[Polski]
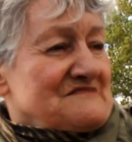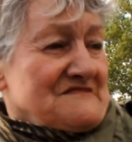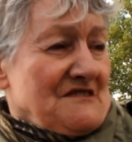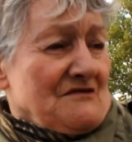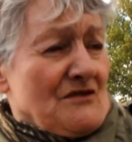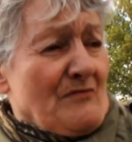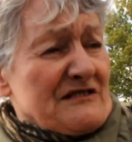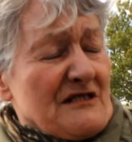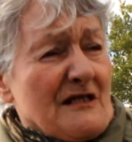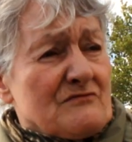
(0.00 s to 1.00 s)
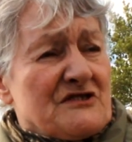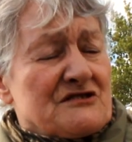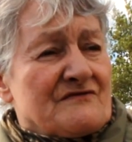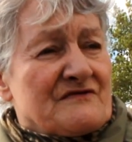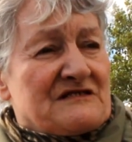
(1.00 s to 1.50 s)
No chyba tak mi
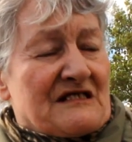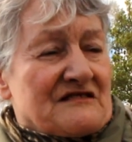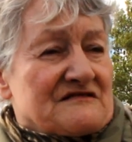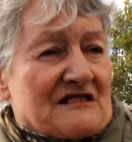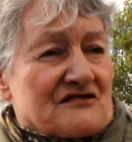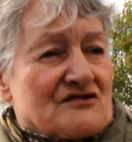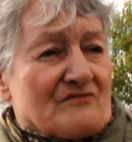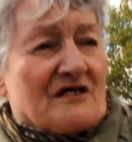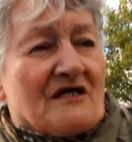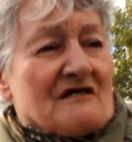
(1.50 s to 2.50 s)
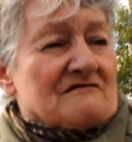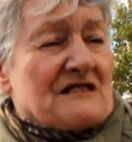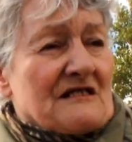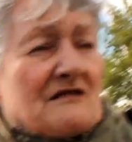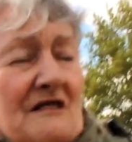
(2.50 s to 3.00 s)
się wydaje. Tak, Ale tak
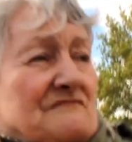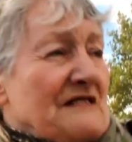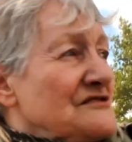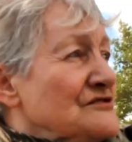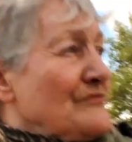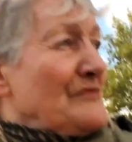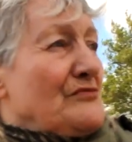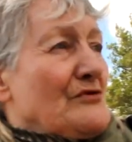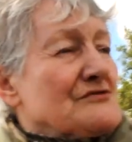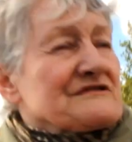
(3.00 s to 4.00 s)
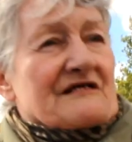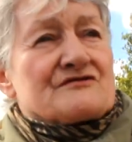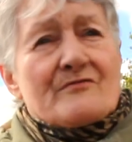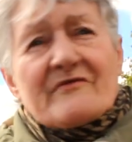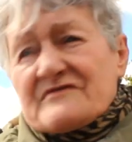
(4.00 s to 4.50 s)
emerytury? Tak, tak, żeby było tak,
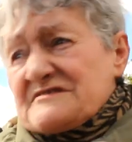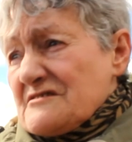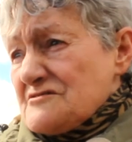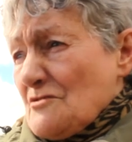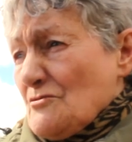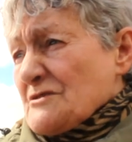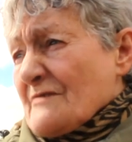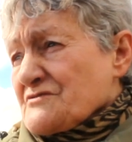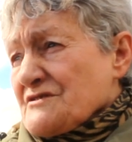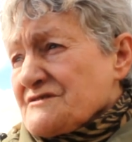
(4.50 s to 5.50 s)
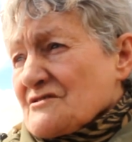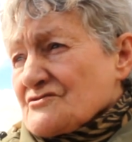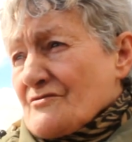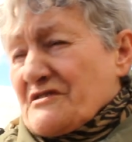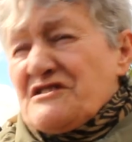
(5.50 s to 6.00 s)
żeby wystarczało na wszystko,
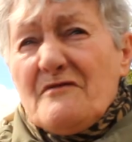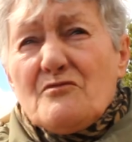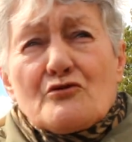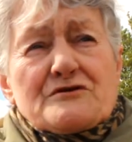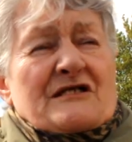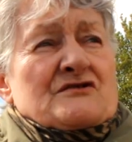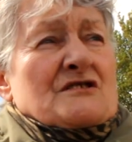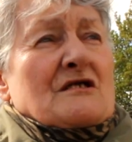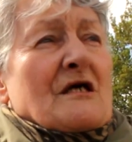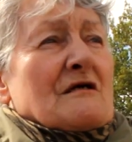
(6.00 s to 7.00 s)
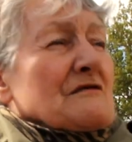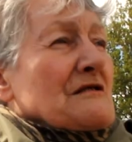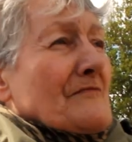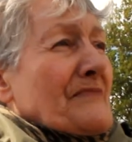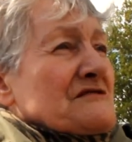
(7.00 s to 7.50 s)
żeby nie było tak, że y,
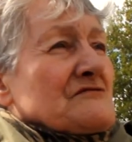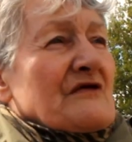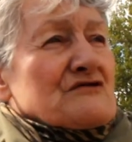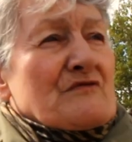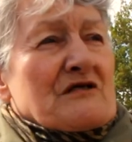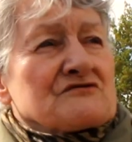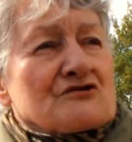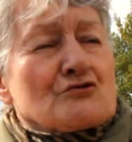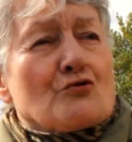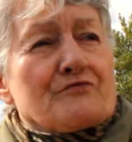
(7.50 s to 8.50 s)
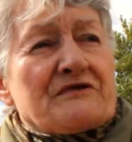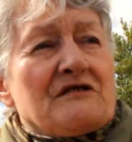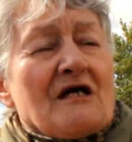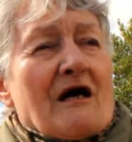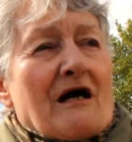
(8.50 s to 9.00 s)
jak pan weźmie coś
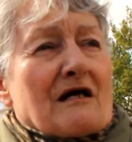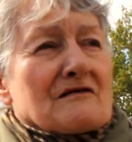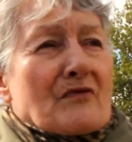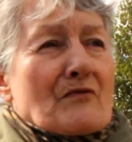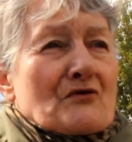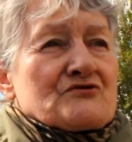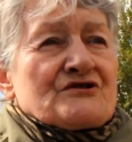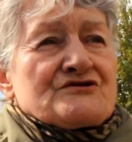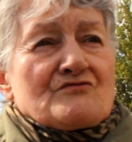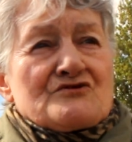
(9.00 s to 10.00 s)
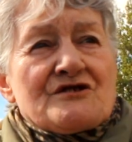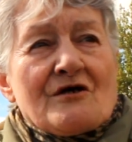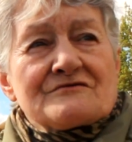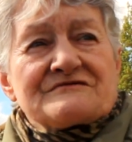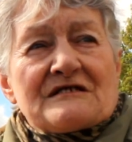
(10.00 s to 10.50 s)
kupi, a albo pożyczy, musi
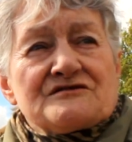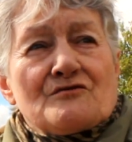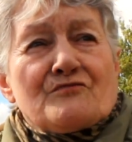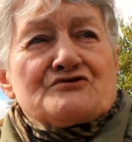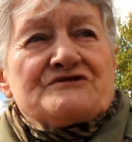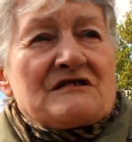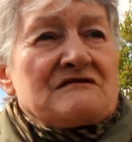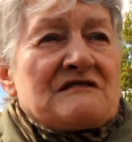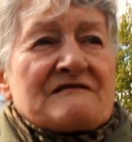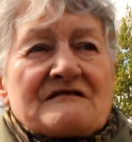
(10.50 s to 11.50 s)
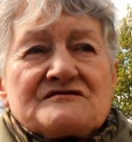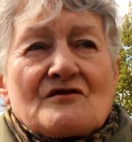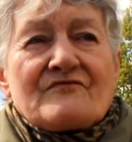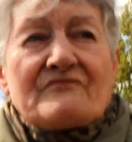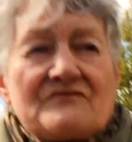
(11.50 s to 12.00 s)
oddać i później nieraz
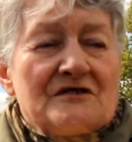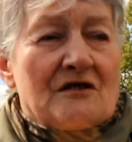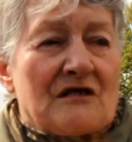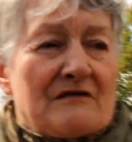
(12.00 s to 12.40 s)
do, do